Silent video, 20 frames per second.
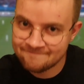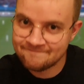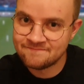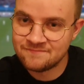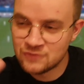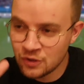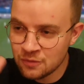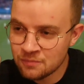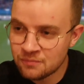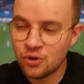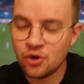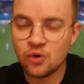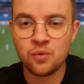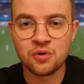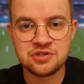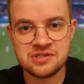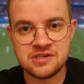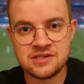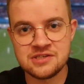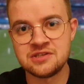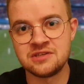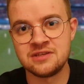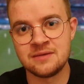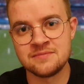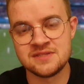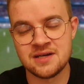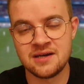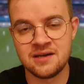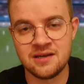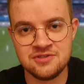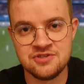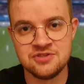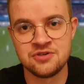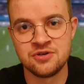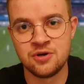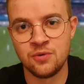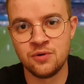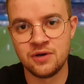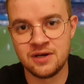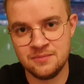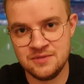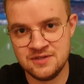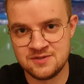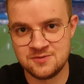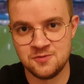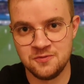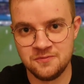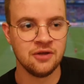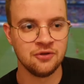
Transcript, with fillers: no, mogło się jeszcze tam zakręcić koło remisu.